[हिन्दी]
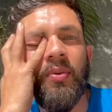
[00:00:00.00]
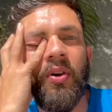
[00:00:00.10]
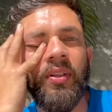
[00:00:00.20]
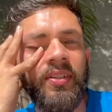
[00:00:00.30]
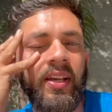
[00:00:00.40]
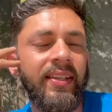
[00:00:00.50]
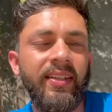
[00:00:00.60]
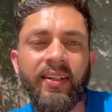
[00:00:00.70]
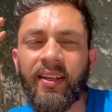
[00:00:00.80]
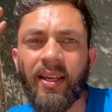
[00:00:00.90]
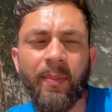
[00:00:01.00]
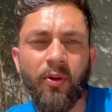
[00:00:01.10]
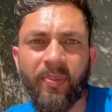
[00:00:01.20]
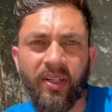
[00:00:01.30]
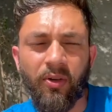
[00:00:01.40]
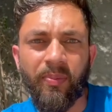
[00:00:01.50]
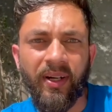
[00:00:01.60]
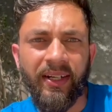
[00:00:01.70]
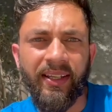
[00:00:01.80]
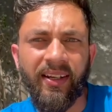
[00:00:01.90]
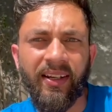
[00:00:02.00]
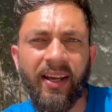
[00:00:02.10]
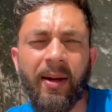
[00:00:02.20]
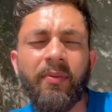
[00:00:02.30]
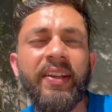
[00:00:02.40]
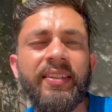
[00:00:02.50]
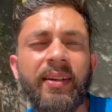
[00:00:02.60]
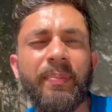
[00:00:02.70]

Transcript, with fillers: बहुत अच्छा है ऐसा नहीं है कि आपको पेट को पकड़ के रखना है आप वैसे